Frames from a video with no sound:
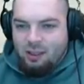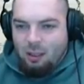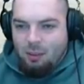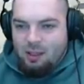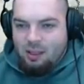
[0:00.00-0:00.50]

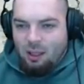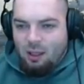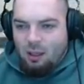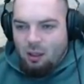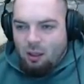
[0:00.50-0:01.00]
Thema ist ja,
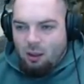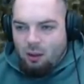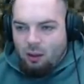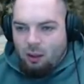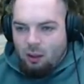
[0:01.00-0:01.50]

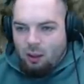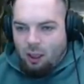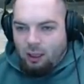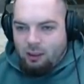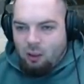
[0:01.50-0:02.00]

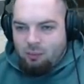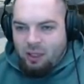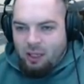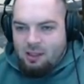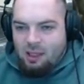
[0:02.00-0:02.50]
angenommen,
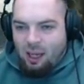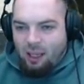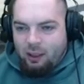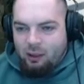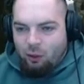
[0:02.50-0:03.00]
der jetzt
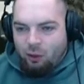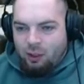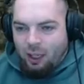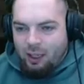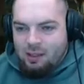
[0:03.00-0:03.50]
gerade
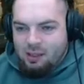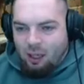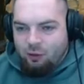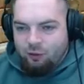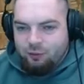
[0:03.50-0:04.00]
tötet einen Scuff.